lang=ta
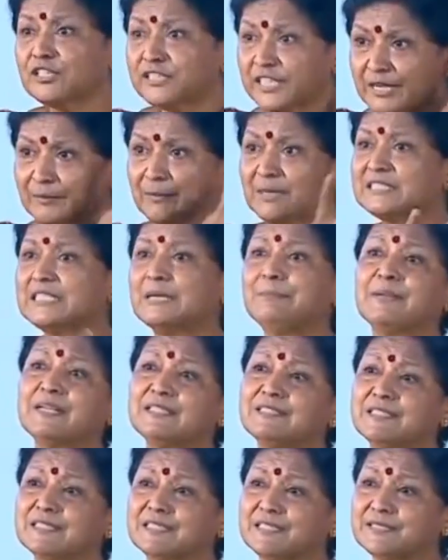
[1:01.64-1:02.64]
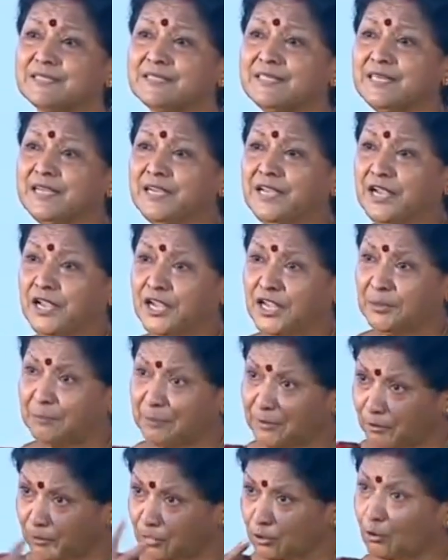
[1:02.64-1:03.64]
குழந்தைங்க மாதிரி பிறந்திருக்கு
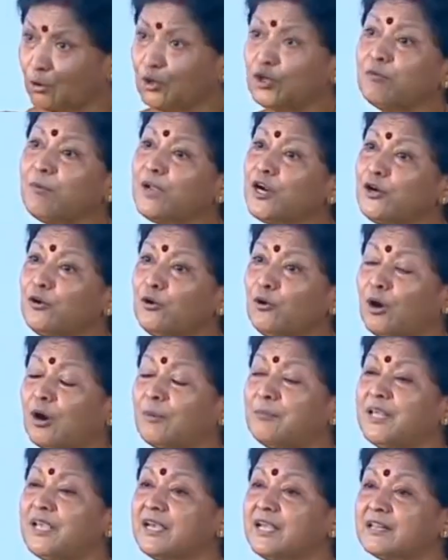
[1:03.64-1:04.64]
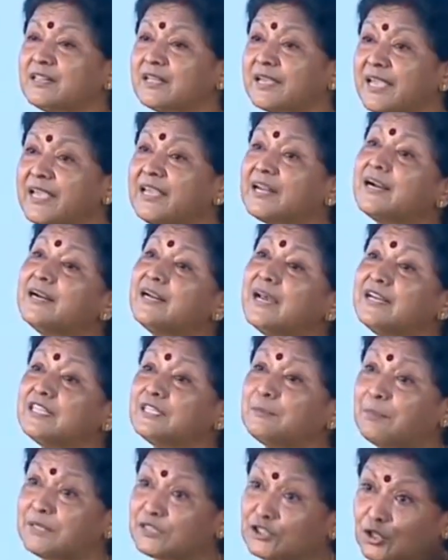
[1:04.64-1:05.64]
இப்படி ஒன்று கொண்டு வரணும் அப்படிங்கிறதுக்கு
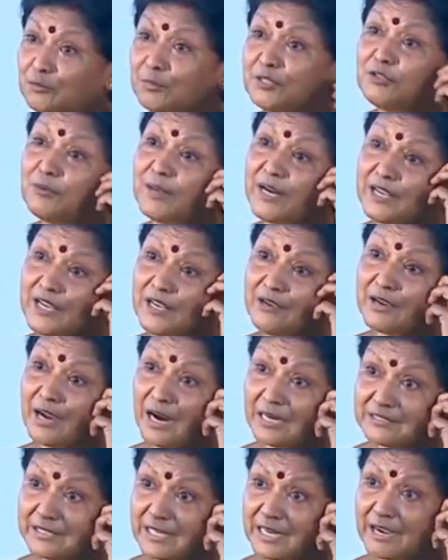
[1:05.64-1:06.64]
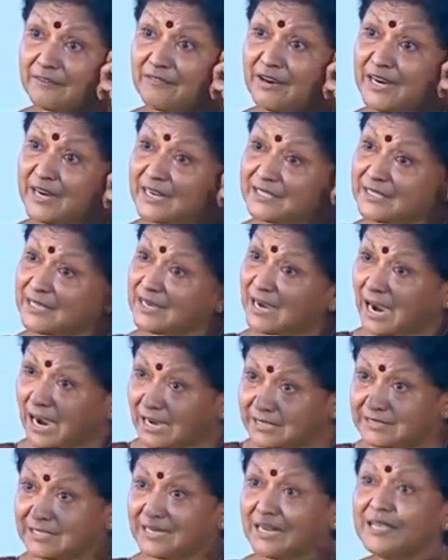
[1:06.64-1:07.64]
இரண்டாயிரத்தி பத்தொன்பது வரைக்கும் காத்திருக்க வேண்டியது
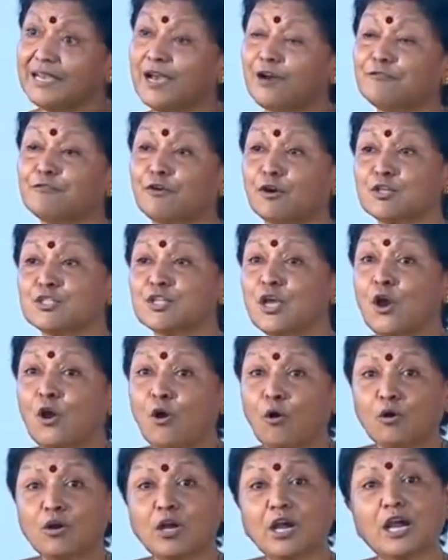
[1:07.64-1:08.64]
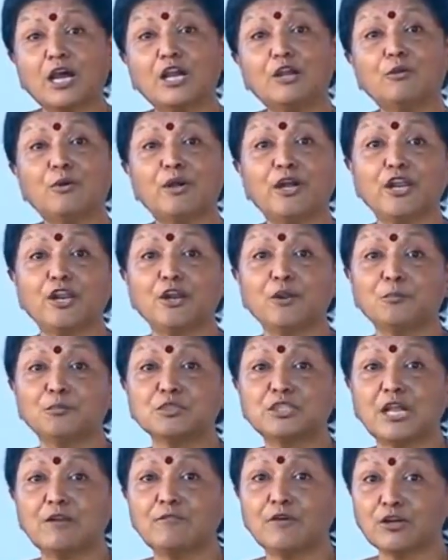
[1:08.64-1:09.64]
அதில் அஃப்கோர்ஸ் உங்கள் கல்லூரிய
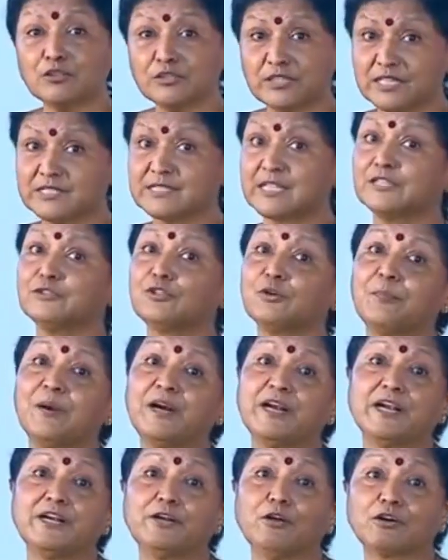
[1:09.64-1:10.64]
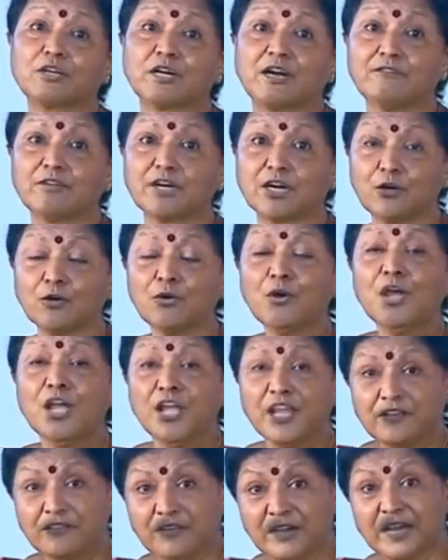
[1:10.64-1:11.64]
முதல்வரும் திரு செந்தூர் பாண்டியன் டாக்டர் அவர்களும்
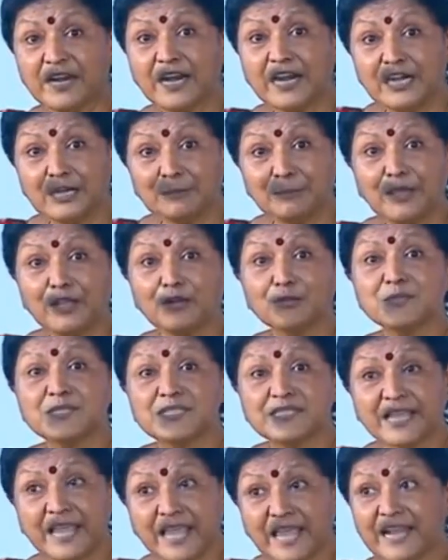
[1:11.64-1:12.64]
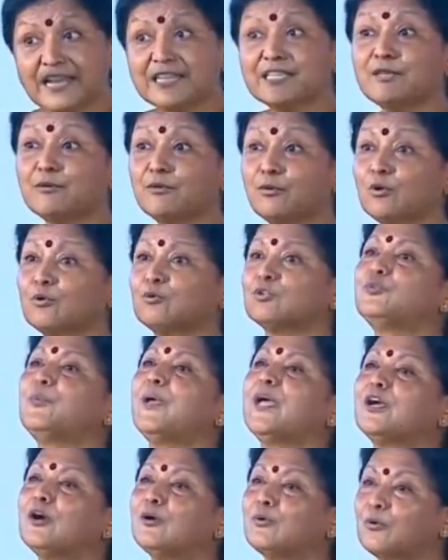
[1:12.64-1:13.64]
இவங்க ரெண்டு பேரும் சேர்ந்து ஒரு
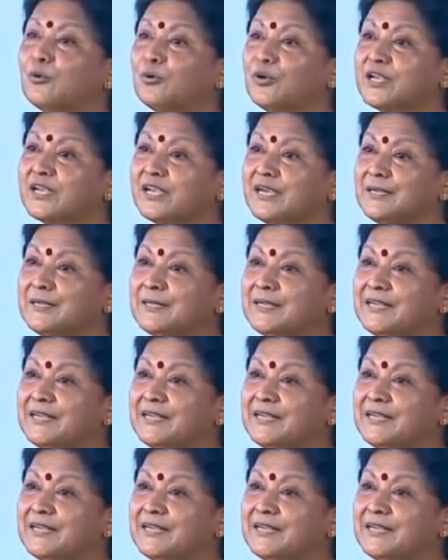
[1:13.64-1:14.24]
உத்வேகம் கொடுக்க